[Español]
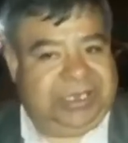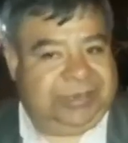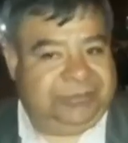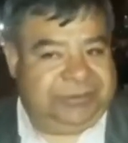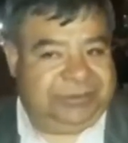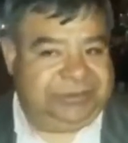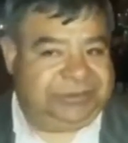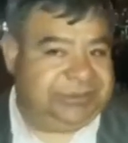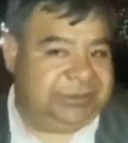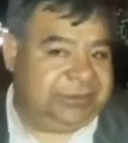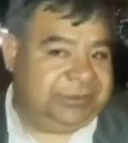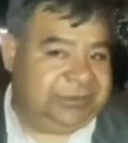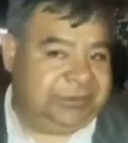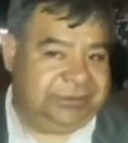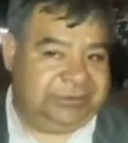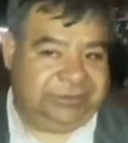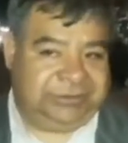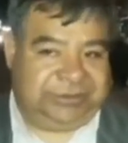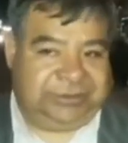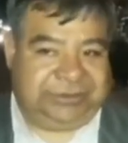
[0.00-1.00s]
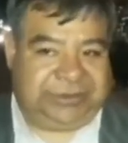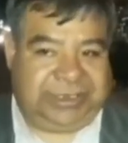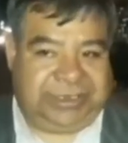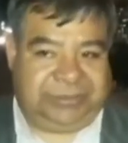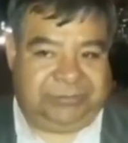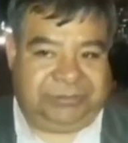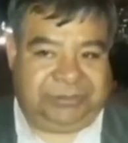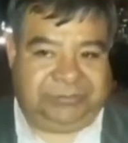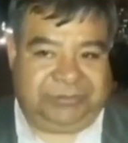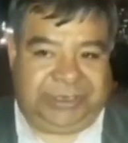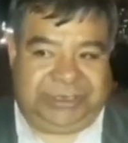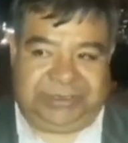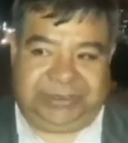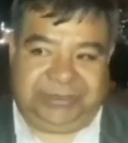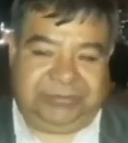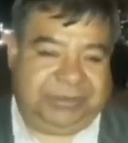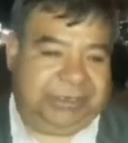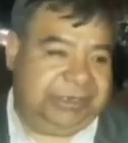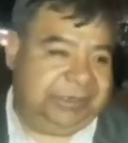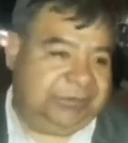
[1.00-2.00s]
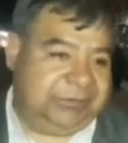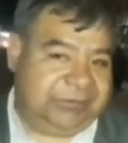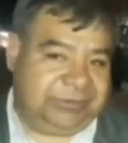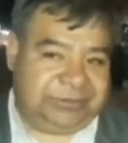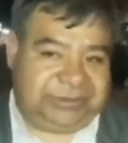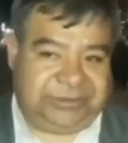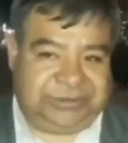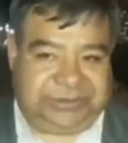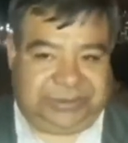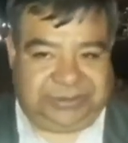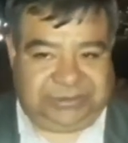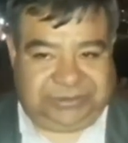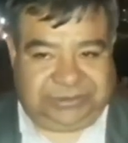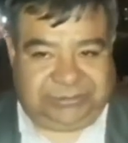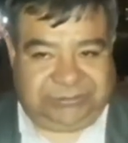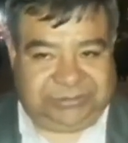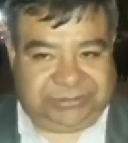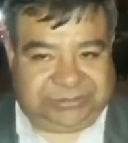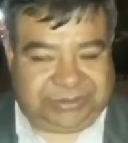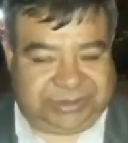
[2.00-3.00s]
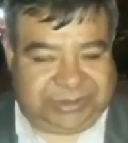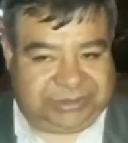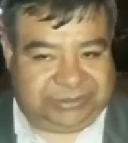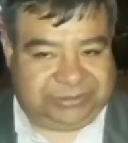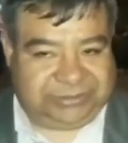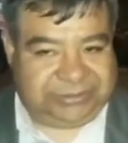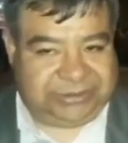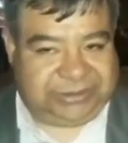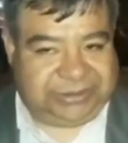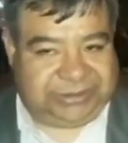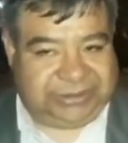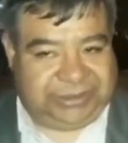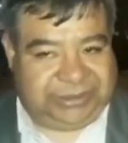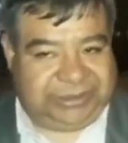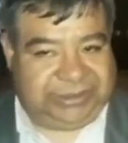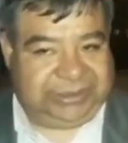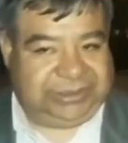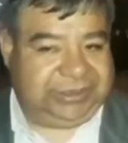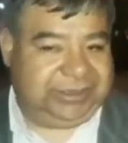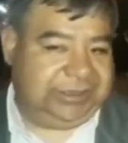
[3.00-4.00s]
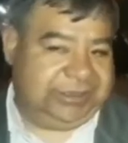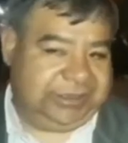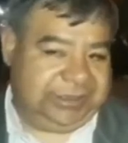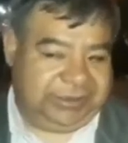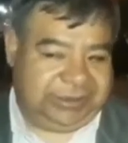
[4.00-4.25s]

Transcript: la fecha tenemos 20 vehículos que están secuestrados aquí